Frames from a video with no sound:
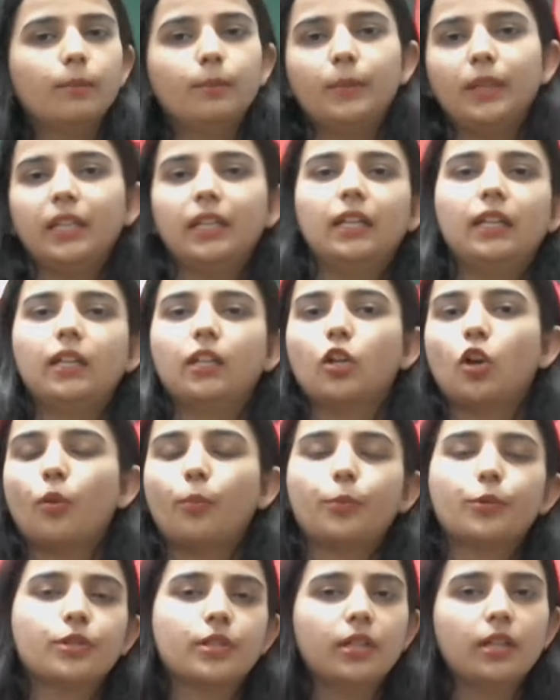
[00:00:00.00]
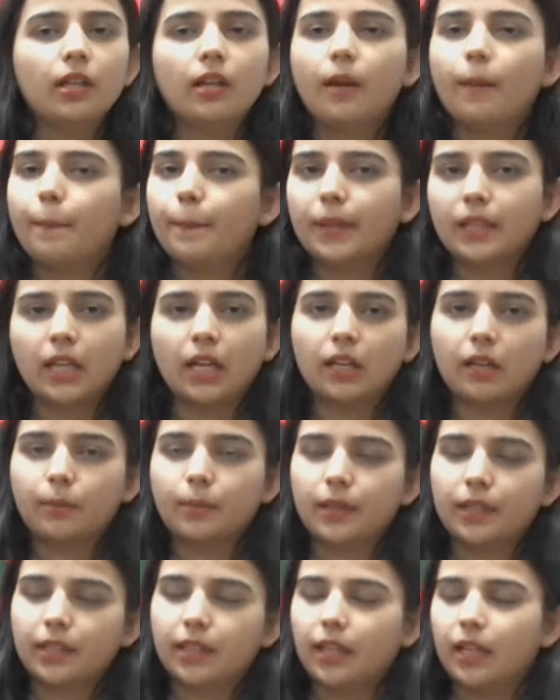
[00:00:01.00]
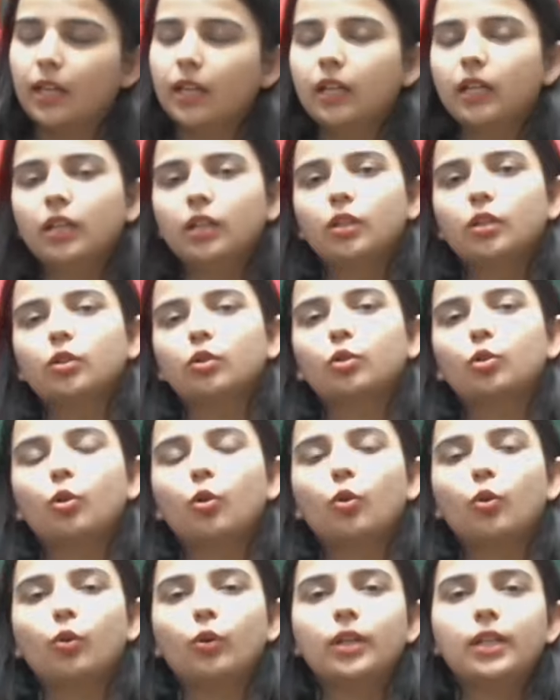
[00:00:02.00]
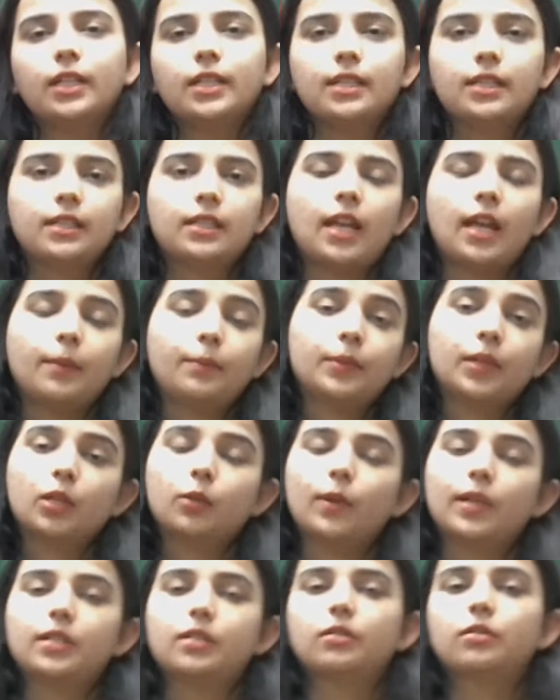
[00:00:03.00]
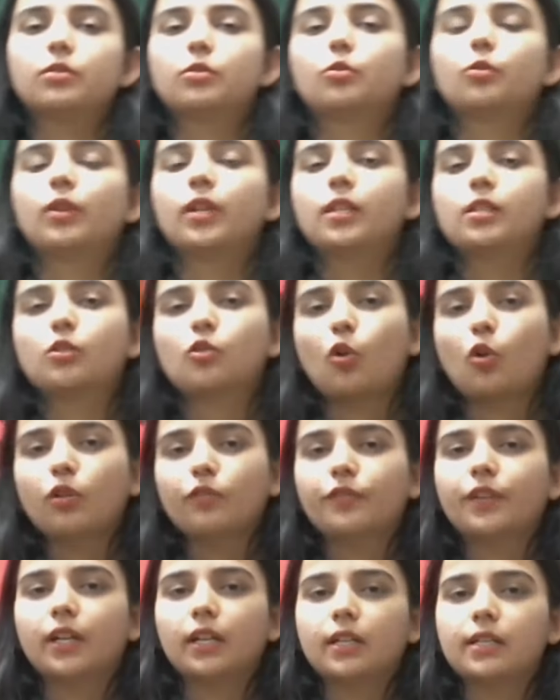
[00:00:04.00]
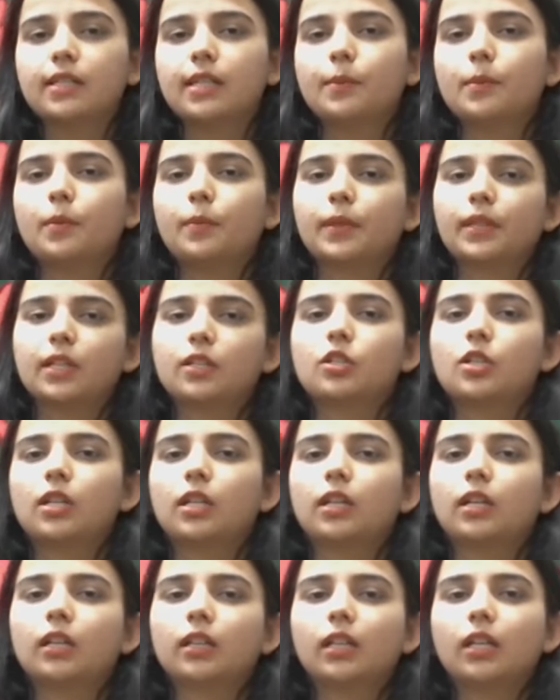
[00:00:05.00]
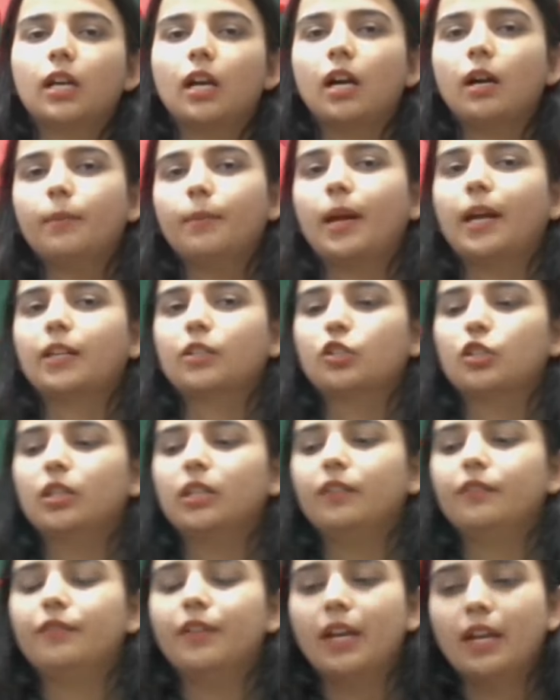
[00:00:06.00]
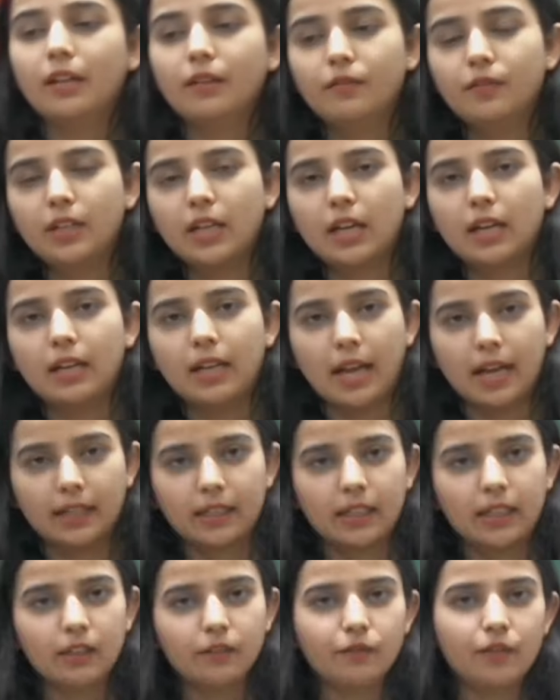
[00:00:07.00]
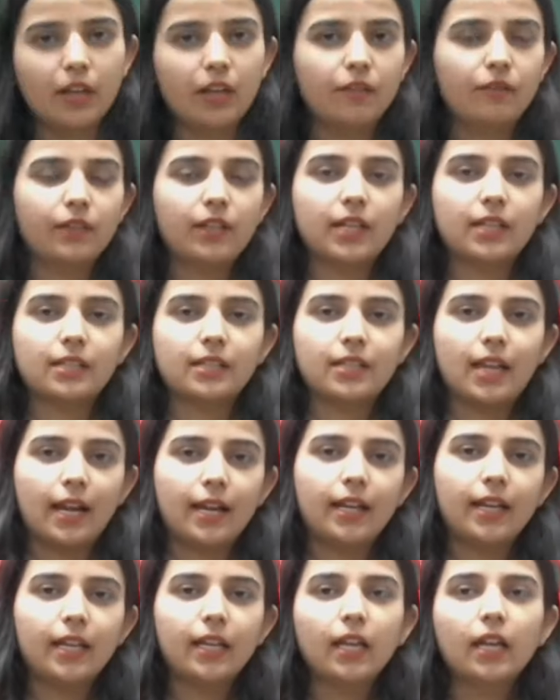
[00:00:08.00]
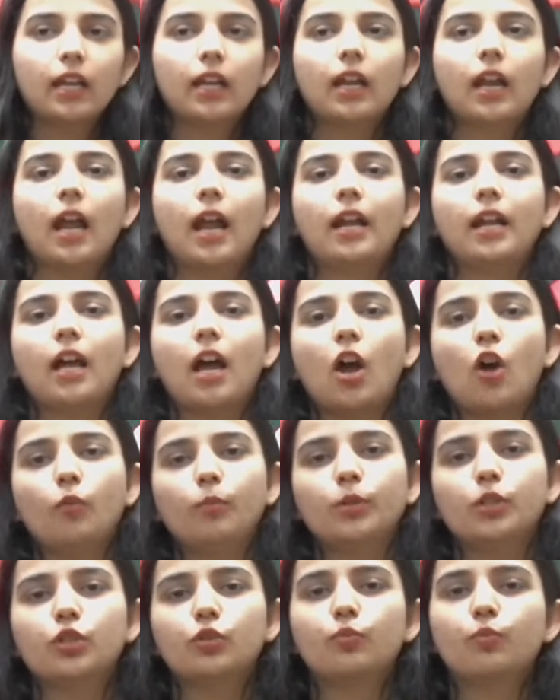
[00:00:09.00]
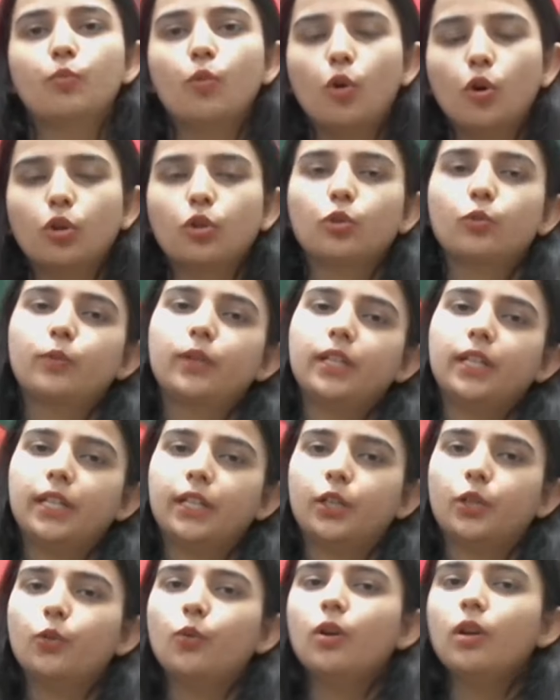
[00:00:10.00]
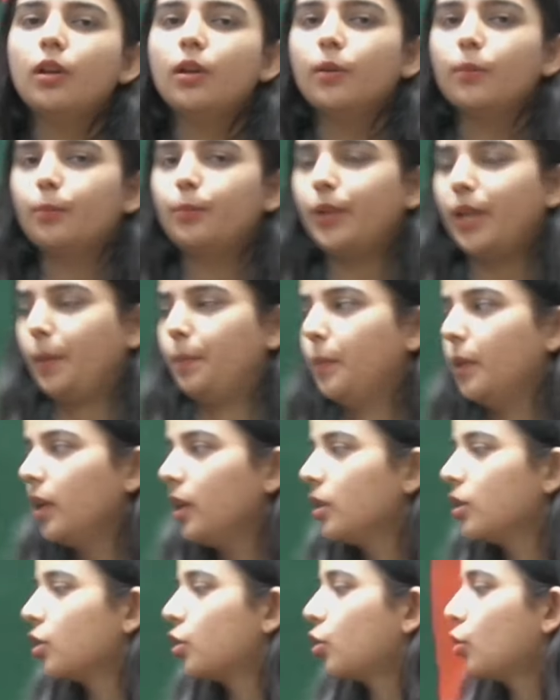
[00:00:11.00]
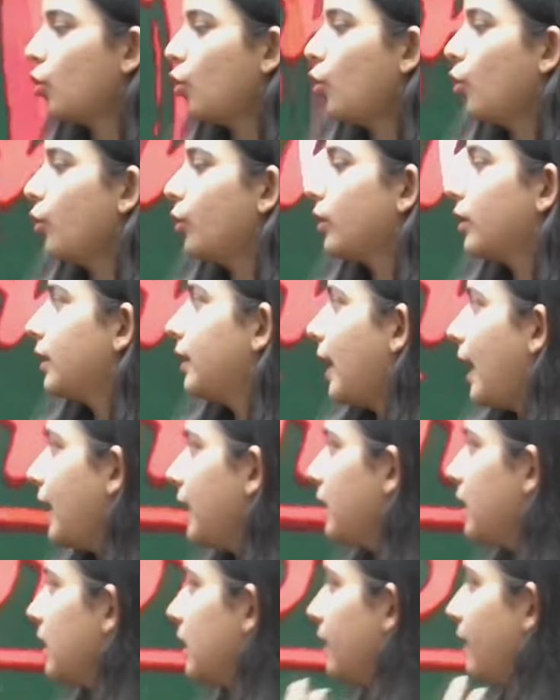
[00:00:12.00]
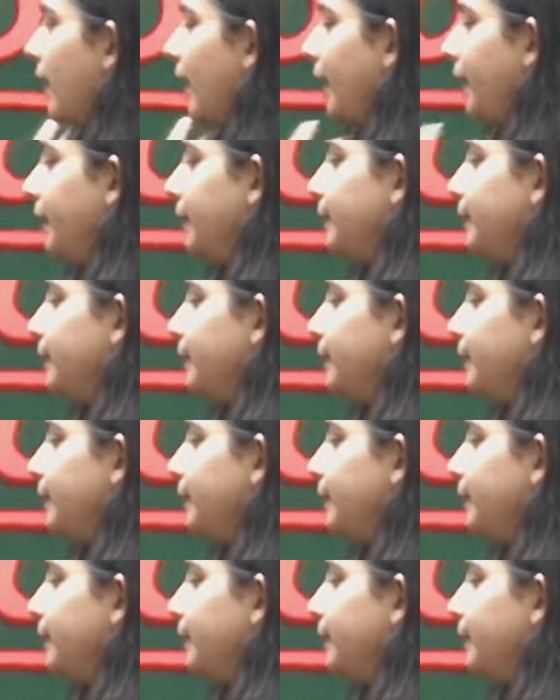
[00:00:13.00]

मीनिंग या ऑपोजिट बताना पड़ता है तो इस टाइप के क्वेश्चन जो है सॉल्व करने से हमें पता चलेगा कि हम एक्चुअली वेयर वी आर लैकिंग वेयर वी आर स्टैंडिंग एंड हाउ मच मोर डू वी नीड टू प्रेप सो दैट इज़ वाई